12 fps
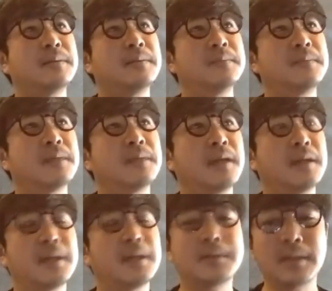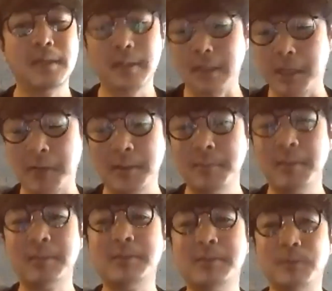まあ、必ずやなんか変わり
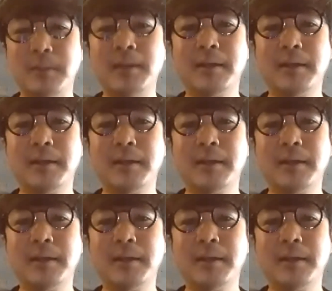ますよね。